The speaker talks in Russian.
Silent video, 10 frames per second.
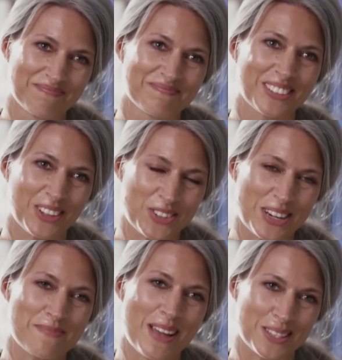Вот с
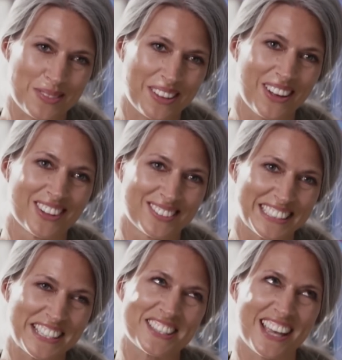ней бы я
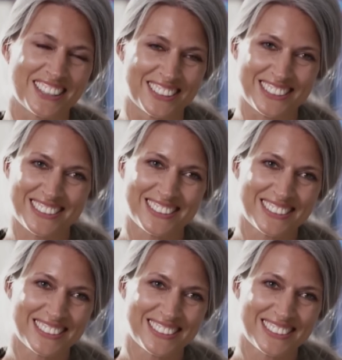поменялась в два счета.